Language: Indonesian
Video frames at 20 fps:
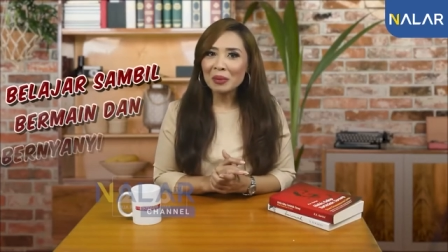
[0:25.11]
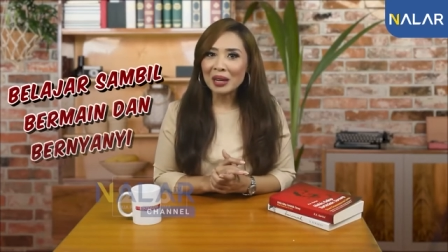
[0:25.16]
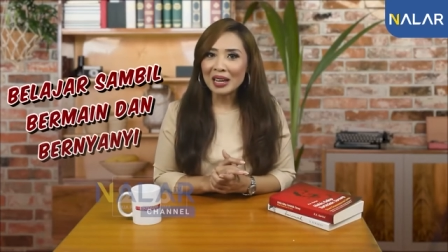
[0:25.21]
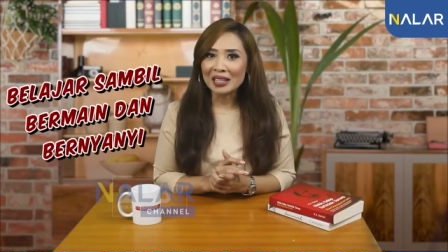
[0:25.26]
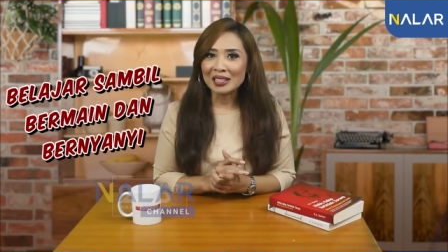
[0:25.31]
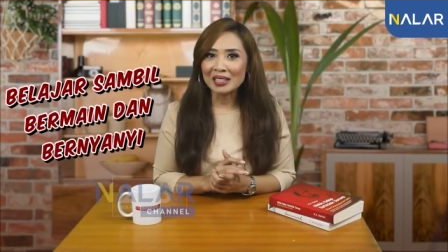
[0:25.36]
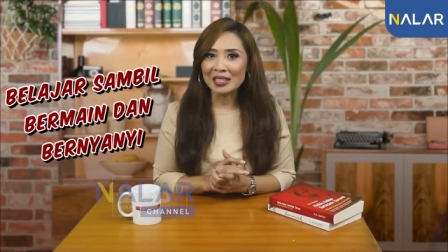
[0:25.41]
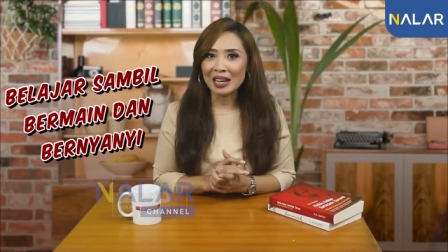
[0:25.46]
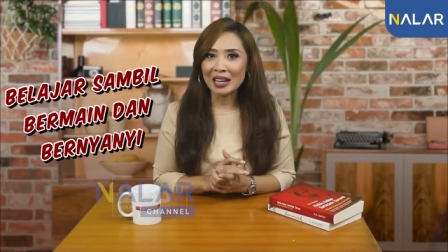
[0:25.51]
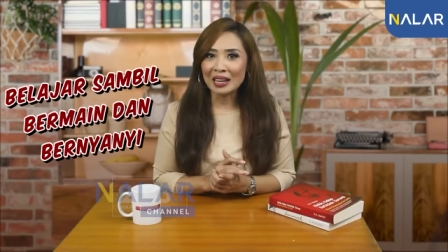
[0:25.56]

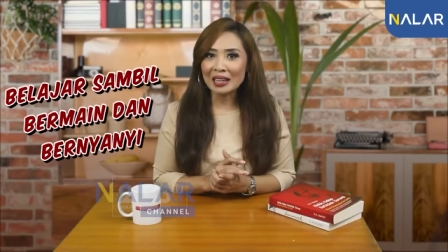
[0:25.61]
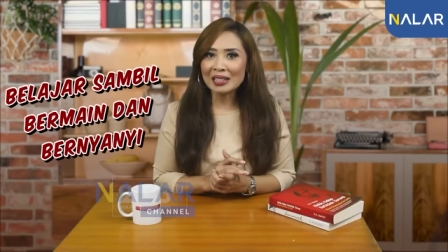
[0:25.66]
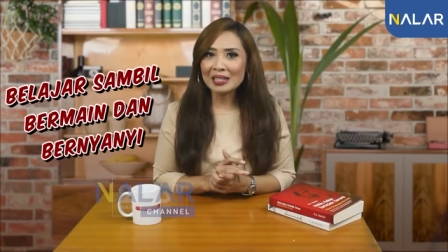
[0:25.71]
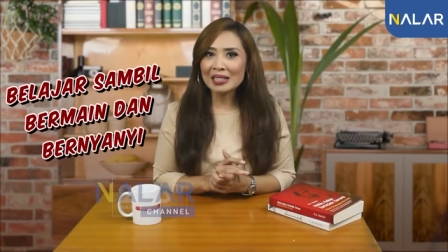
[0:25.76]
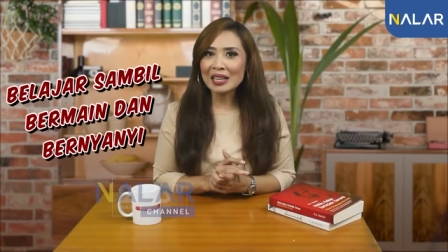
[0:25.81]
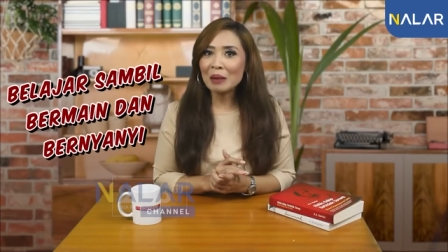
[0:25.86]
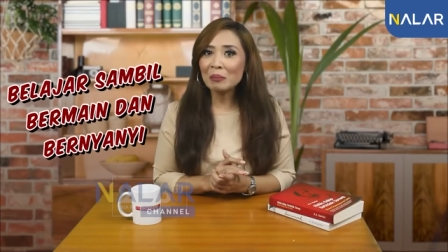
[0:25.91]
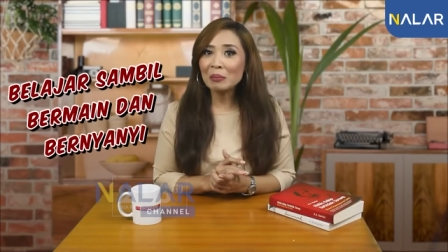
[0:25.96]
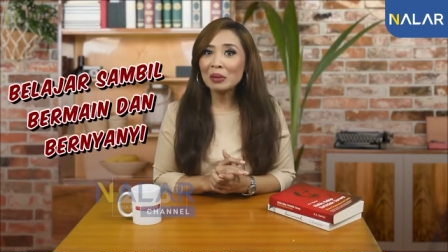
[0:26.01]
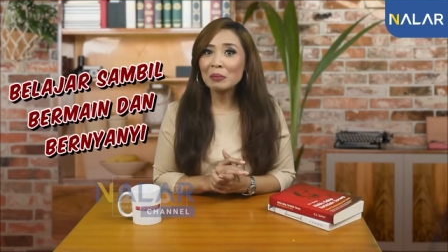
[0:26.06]
belajar
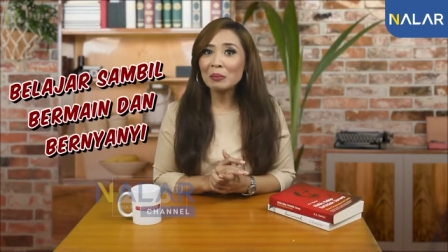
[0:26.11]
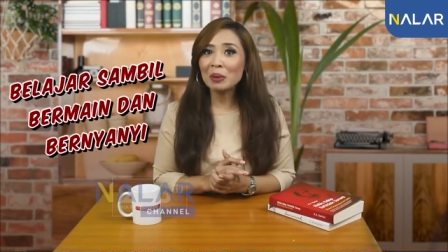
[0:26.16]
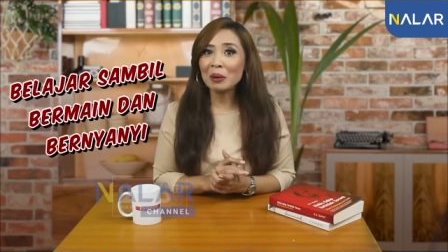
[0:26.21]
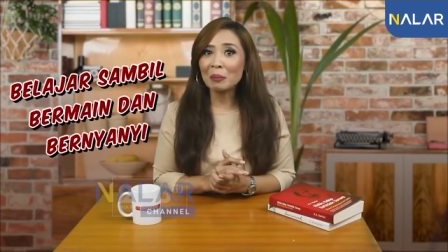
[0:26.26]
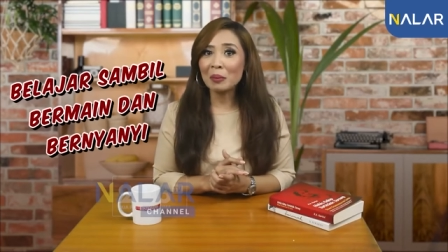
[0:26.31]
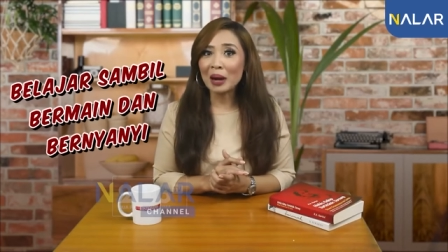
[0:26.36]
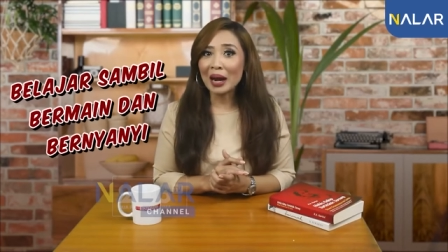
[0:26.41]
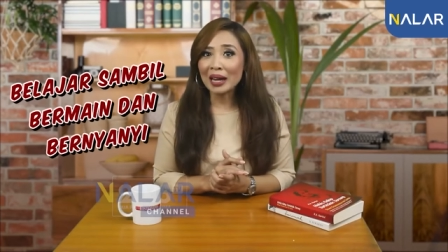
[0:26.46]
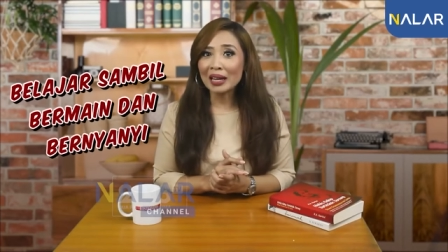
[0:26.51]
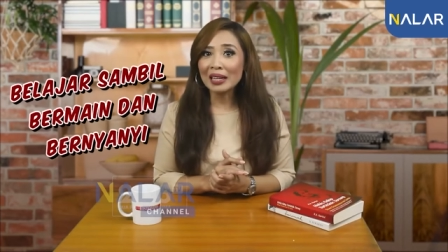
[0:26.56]
sambil
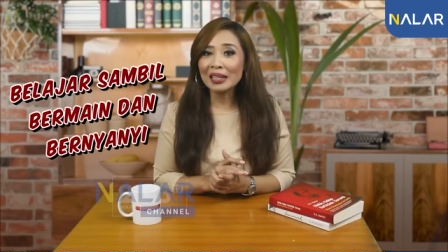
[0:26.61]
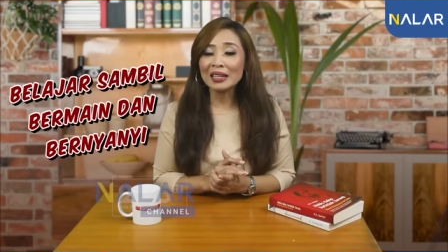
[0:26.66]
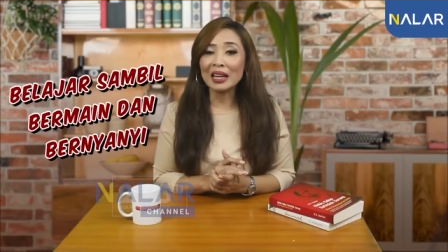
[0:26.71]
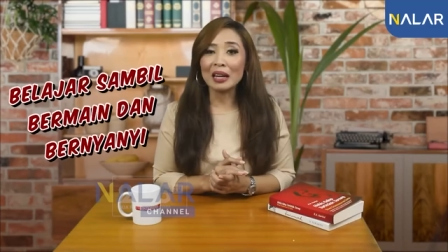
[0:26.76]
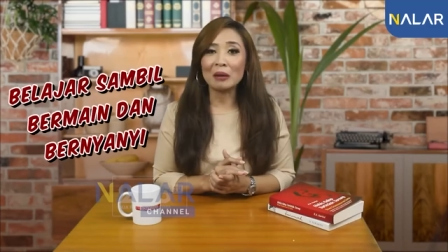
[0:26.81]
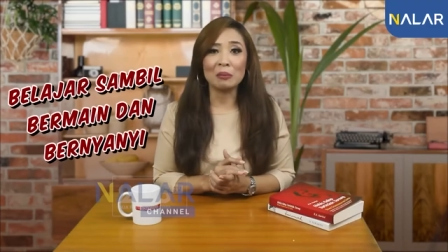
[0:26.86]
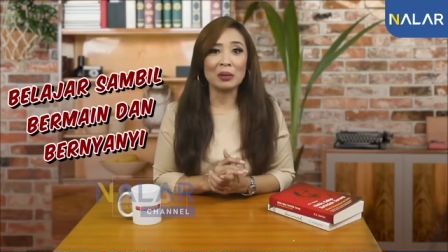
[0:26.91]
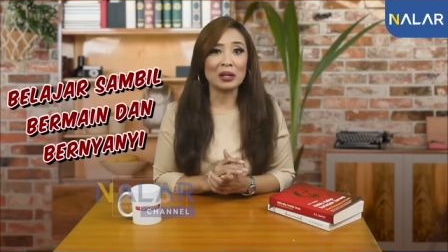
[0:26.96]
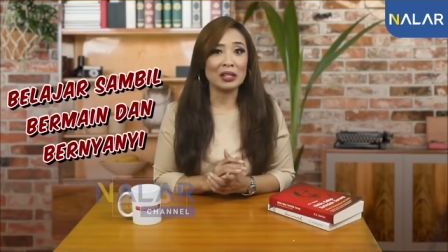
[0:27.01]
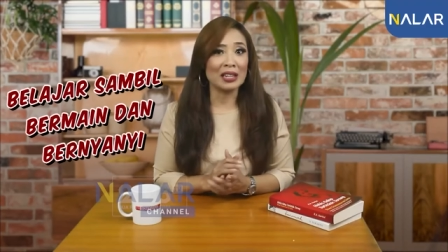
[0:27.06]
bermain
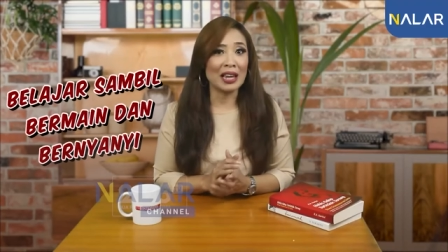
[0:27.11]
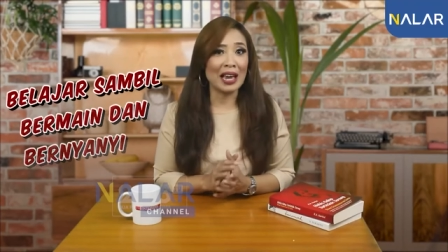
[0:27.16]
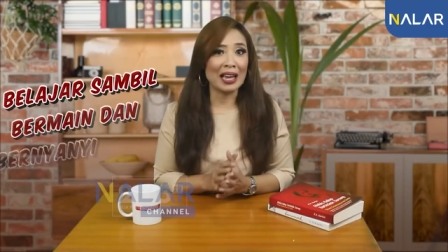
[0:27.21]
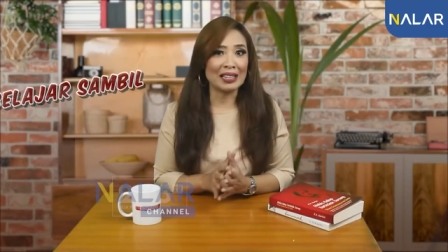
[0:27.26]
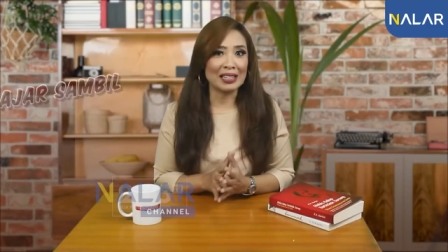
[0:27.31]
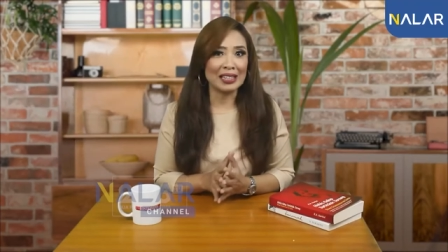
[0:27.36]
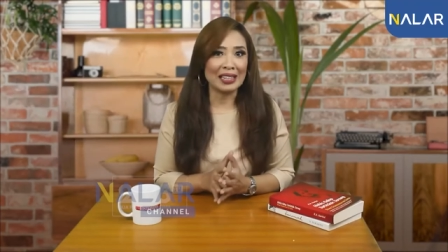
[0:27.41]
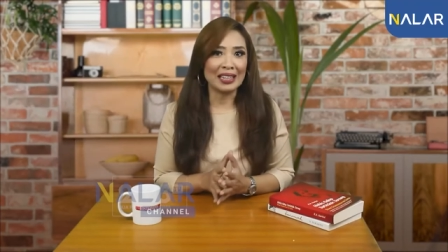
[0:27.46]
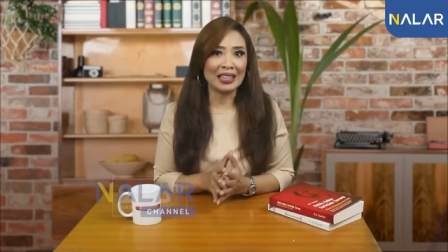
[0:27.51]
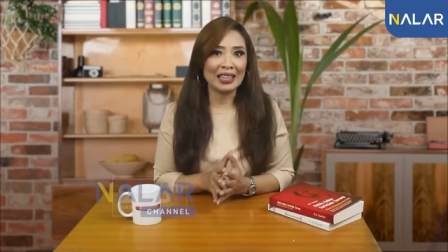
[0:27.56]
dan
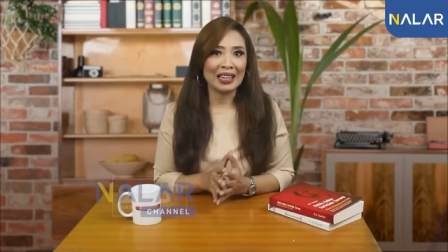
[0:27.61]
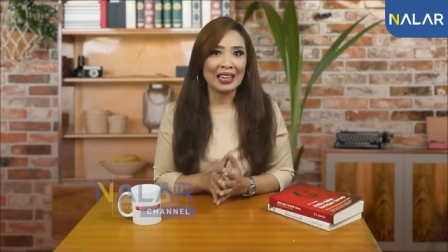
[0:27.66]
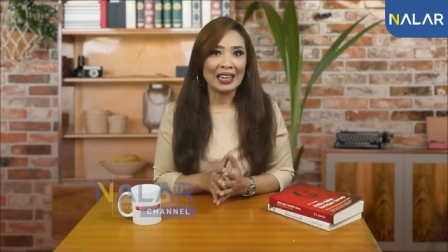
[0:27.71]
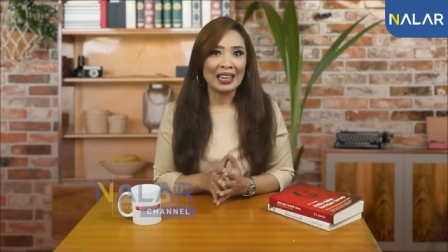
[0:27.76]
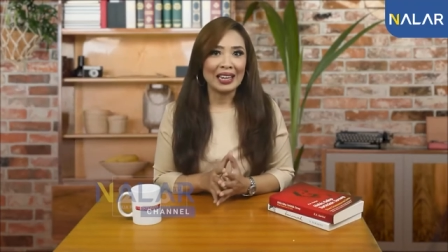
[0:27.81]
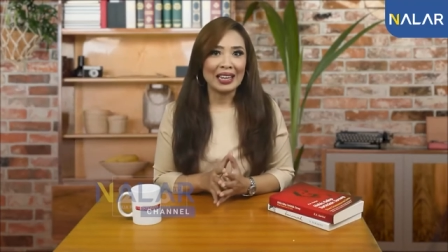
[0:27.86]
bernyanyi,